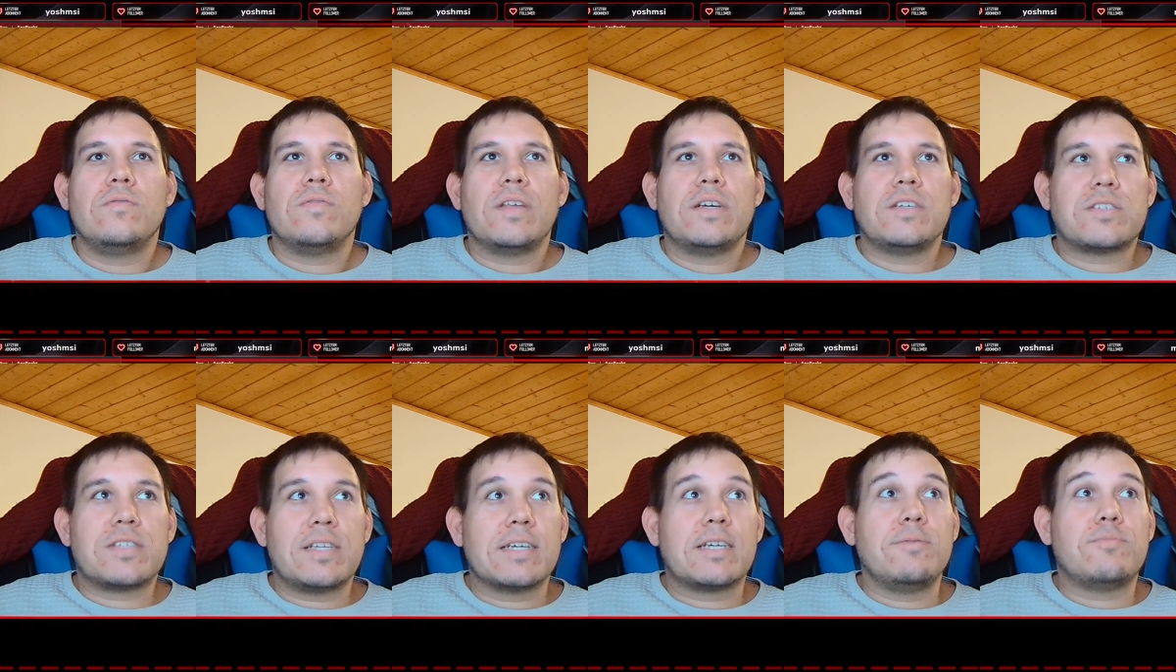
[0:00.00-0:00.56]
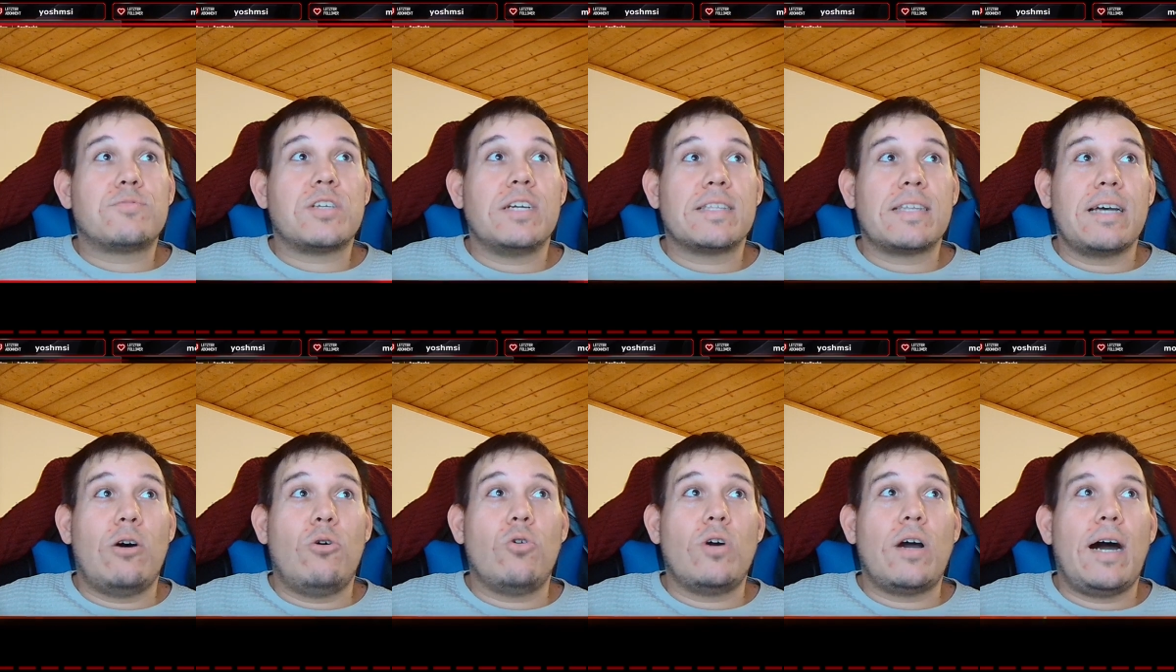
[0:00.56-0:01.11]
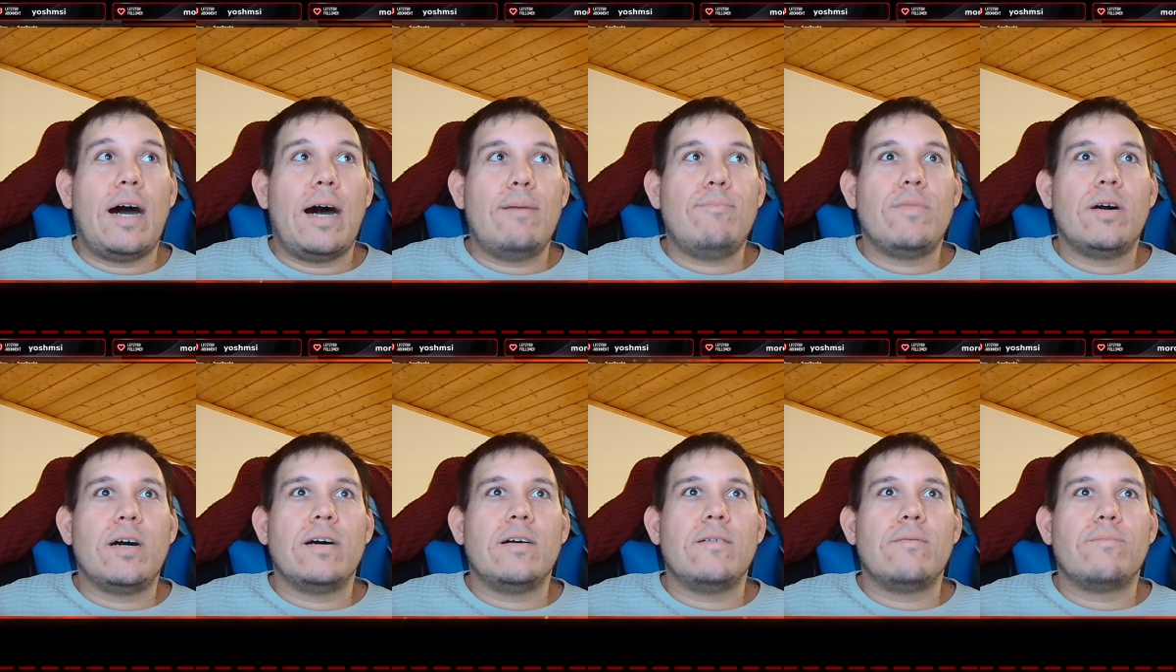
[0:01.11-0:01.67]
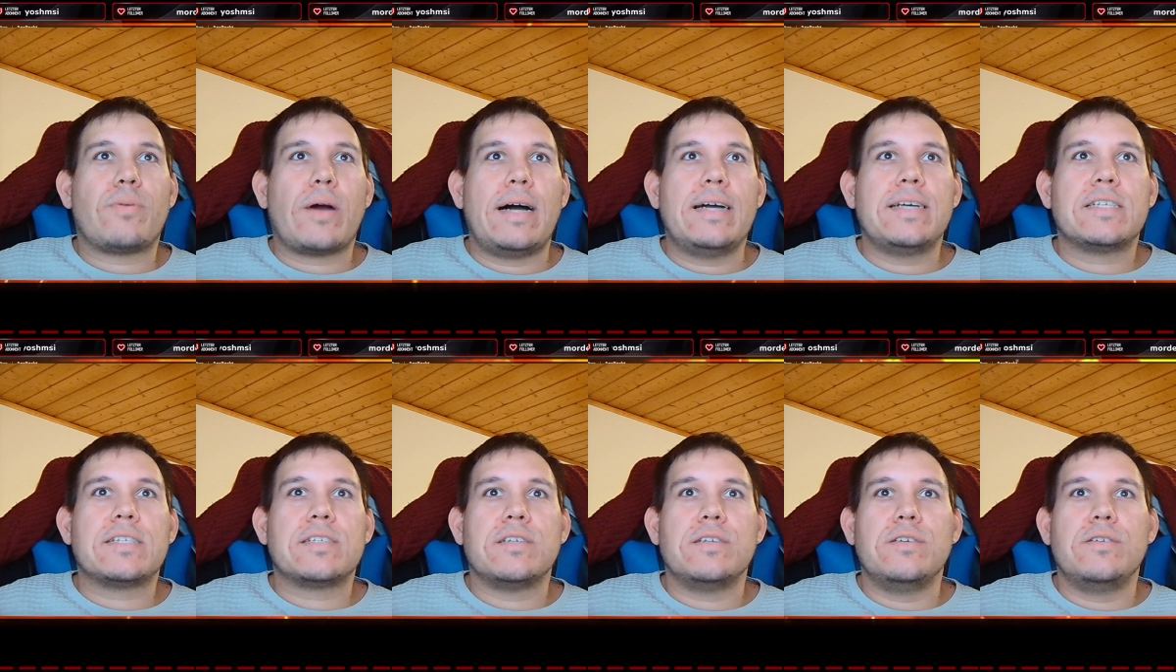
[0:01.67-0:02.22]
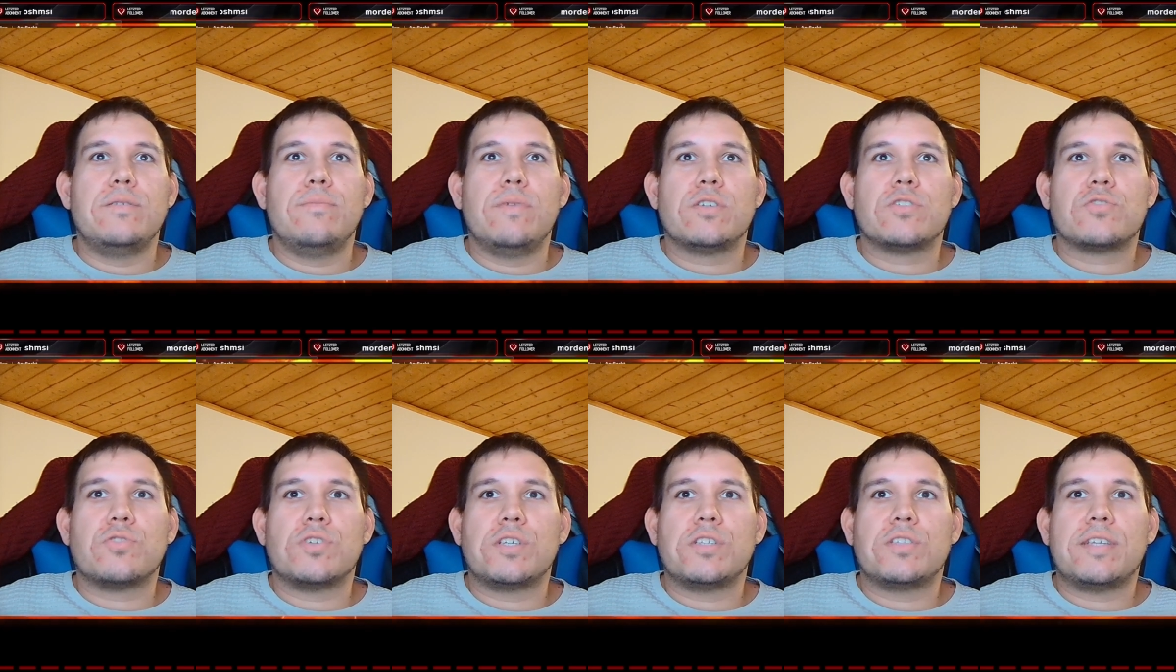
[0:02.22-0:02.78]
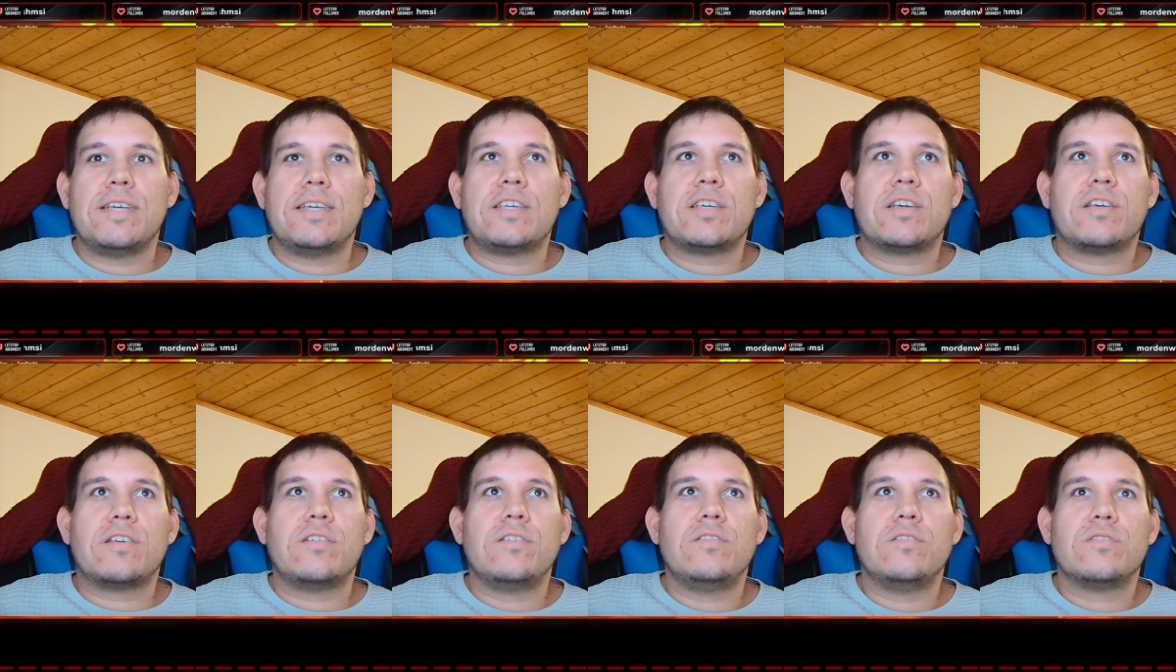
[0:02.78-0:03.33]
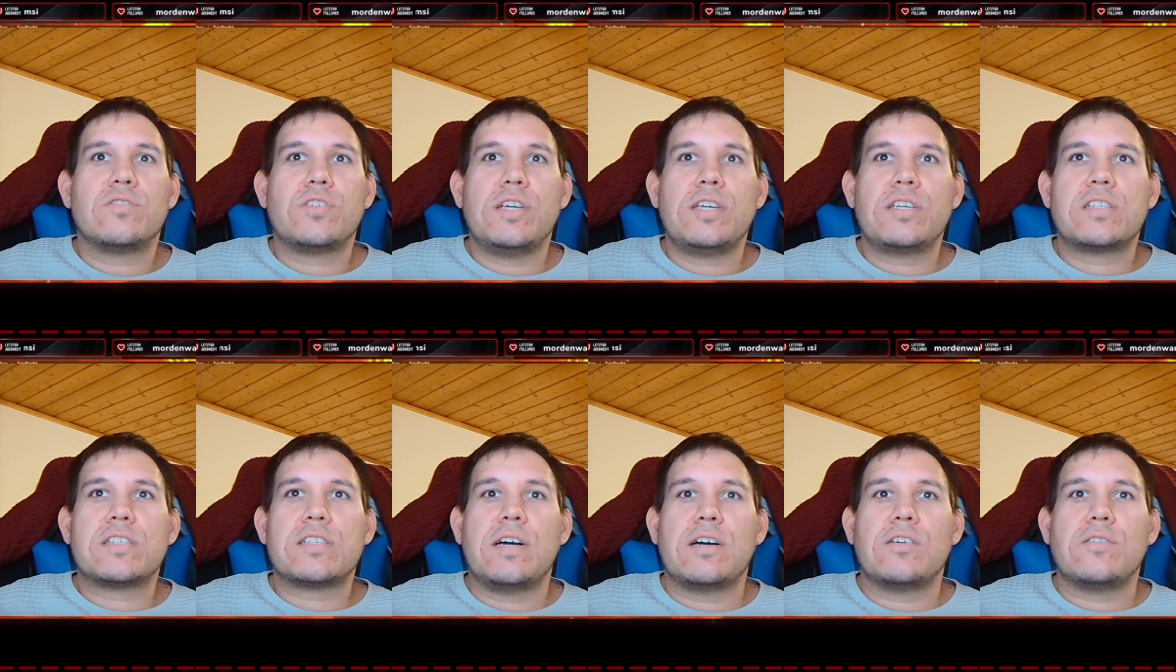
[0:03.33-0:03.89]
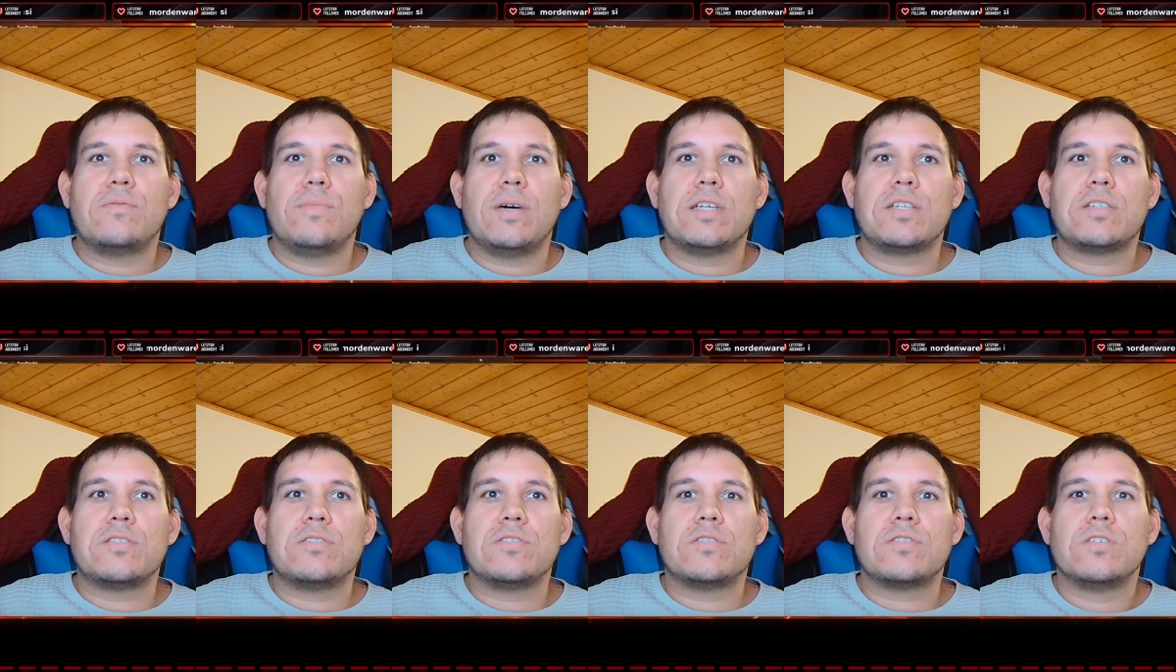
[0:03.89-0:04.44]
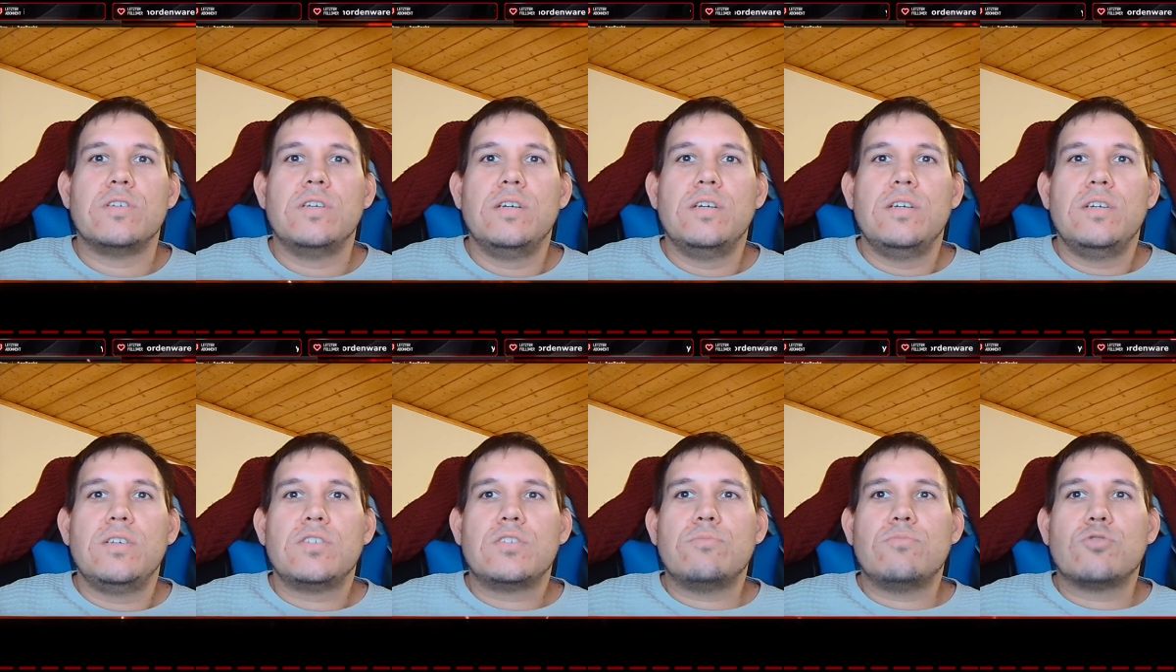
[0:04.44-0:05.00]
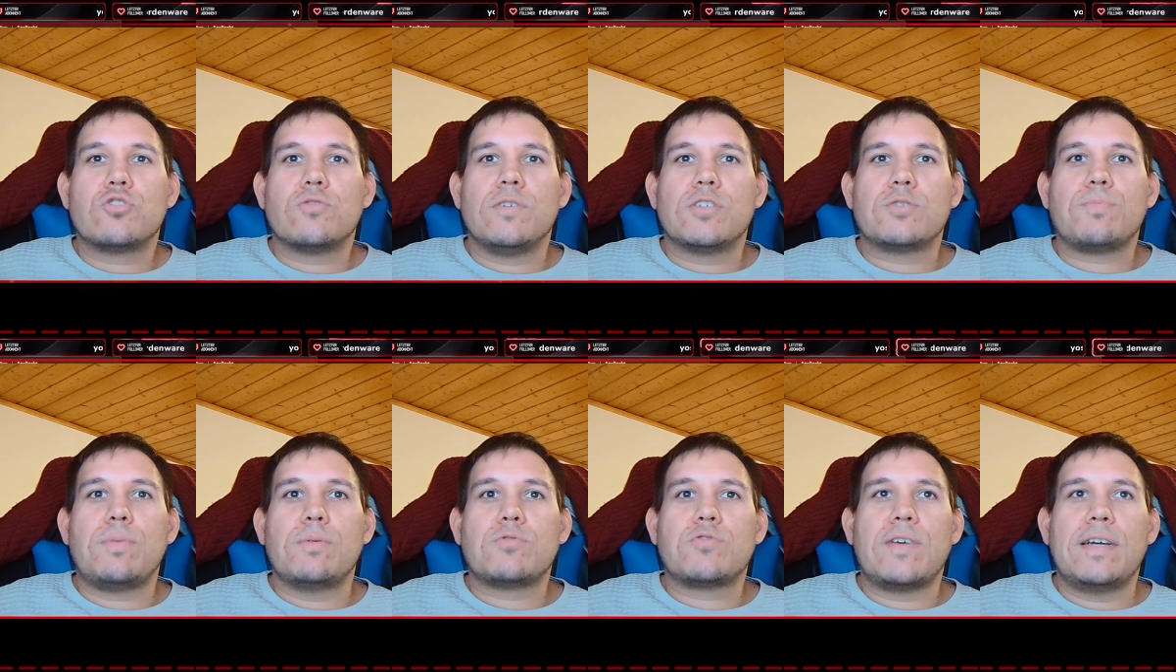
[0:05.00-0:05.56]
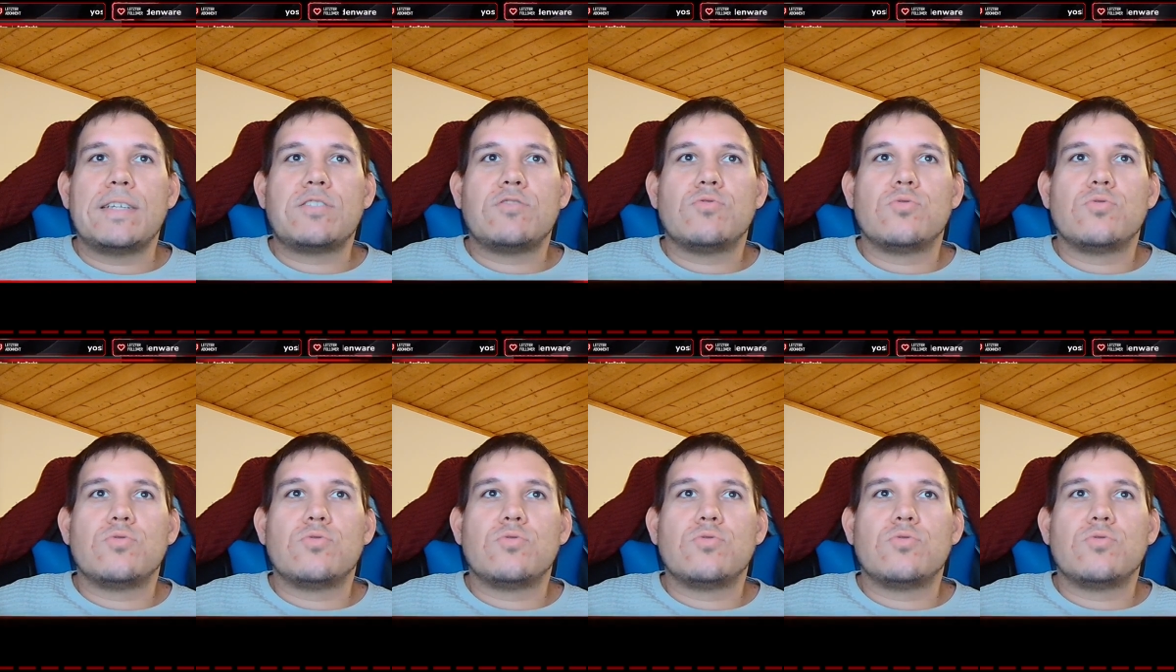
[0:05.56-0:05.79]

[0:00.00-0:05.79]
Also da gibt es halt auch Hammerpreise, immer solche Tech-Sachen -Tech meistens. Sieht man schon was beim zweiten